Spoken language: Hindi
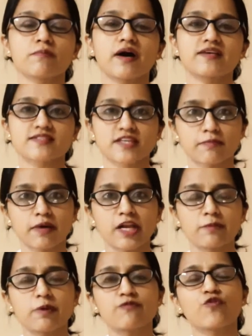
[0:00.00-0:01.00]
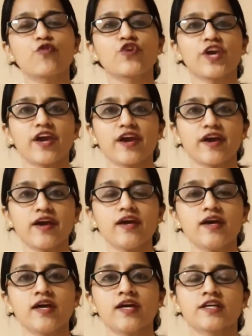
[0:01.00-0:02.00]
मास्क के बारे में वो ये है
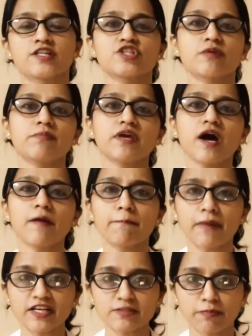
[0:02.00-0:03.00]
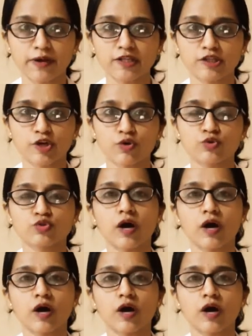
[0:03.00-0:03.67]
कि जब भी आप मास्क पहनते हो